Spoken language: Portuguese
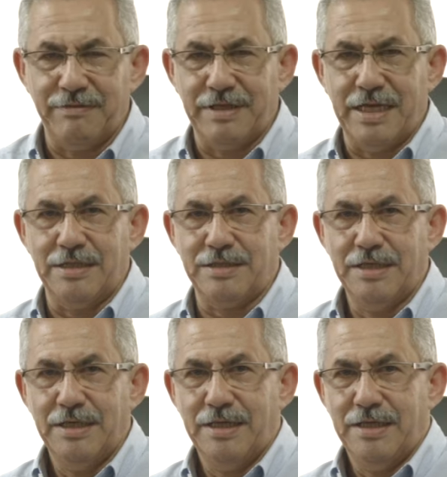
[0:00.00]
verdade,
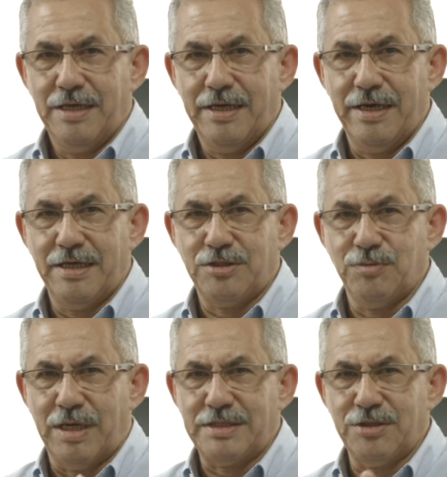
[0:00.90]
é,
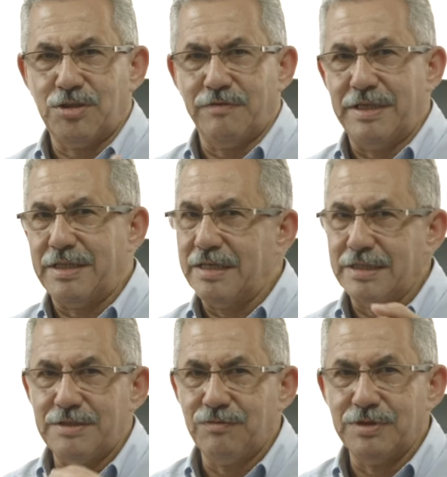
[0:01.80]
Gilmar, você só vai
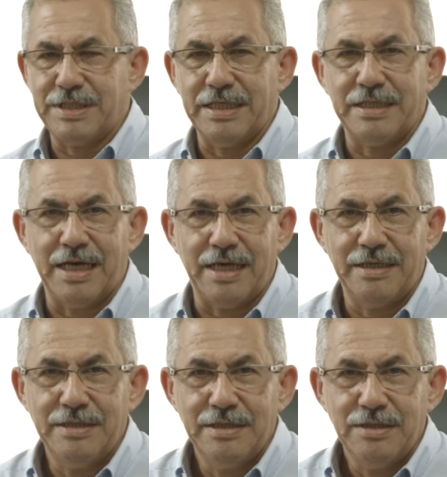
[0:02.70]
entender se você
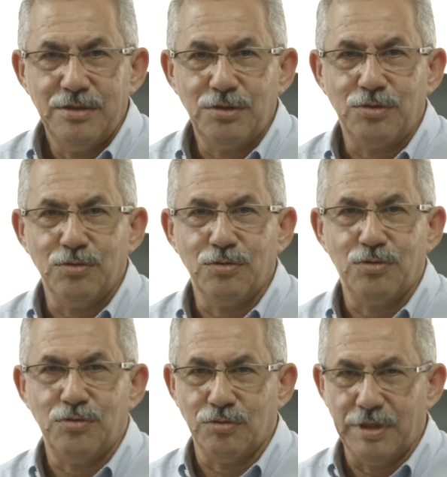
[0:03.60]
andar
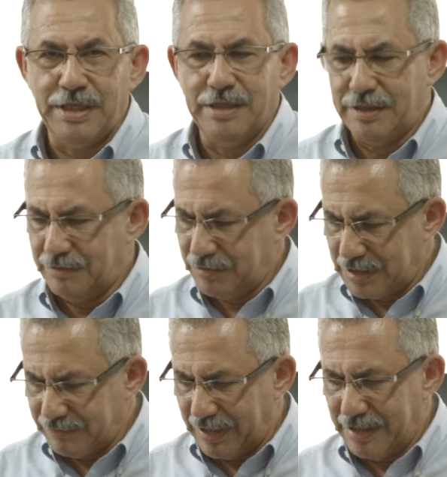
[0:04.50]
junto de um líder,
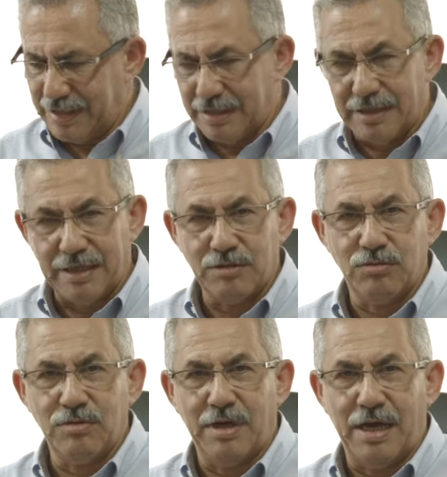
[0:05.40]
você vai
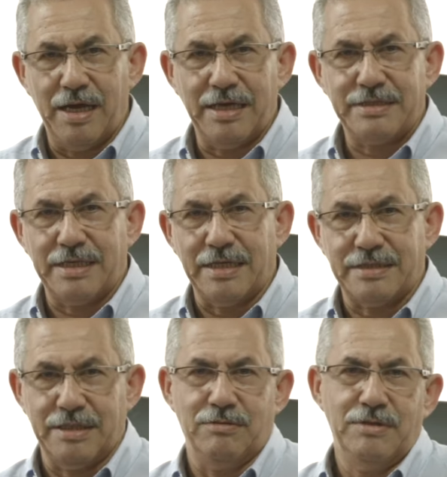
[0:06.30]
entendendo a essa
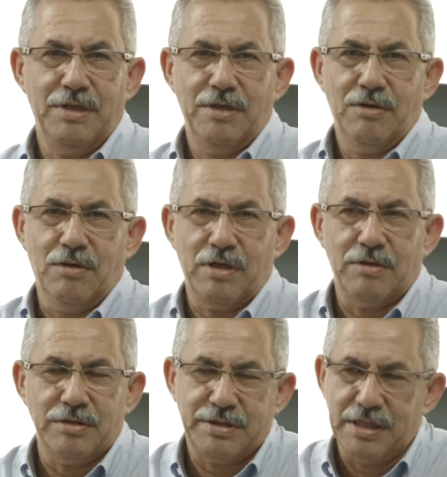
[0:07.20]
ação. Ora,
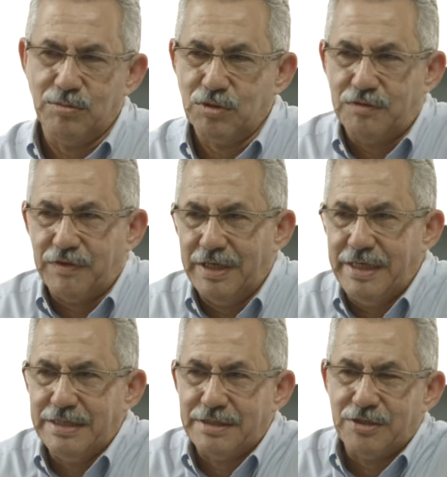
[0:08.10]
nós estamos
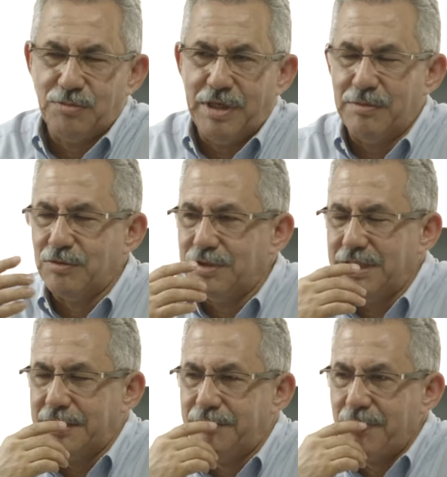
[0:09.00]
felizes. Eu me lembro um
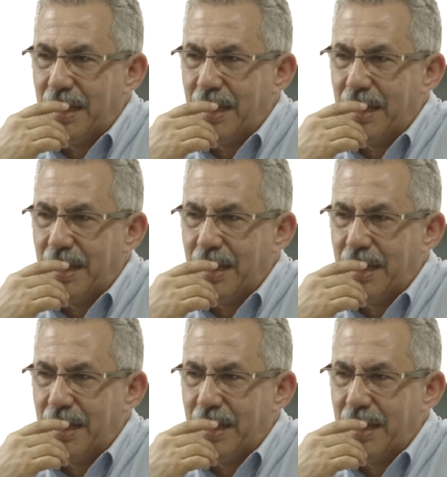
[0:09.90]
dia